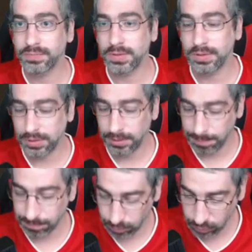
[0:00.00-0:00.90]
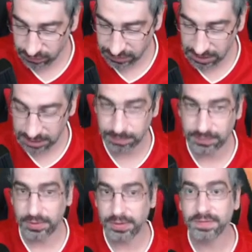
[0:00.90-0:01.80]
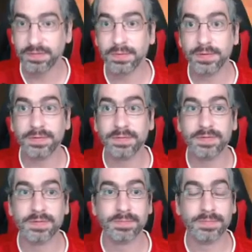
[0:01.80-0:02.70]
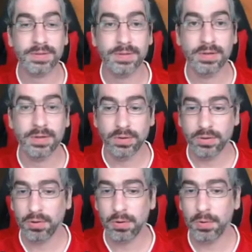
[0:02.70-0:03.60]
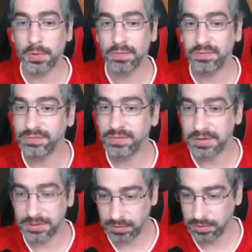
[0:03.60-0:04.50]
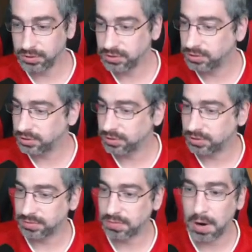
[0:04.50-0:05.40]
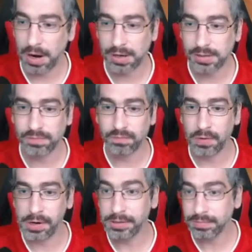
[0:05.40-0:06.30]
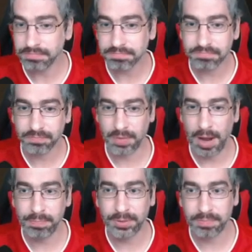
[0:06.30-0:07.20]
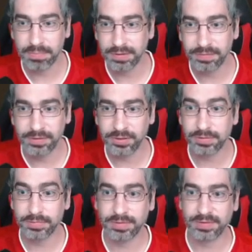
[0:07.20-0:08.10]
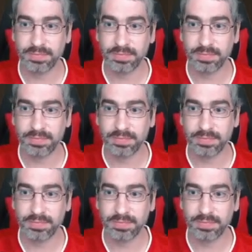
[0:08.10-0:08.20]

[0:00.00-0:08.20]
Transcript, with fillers: Ähm, Bundesliga gibt es noch nichts Neues. Äh, FIFA konnte ich nicht orakeln, weil Update-mäßig, das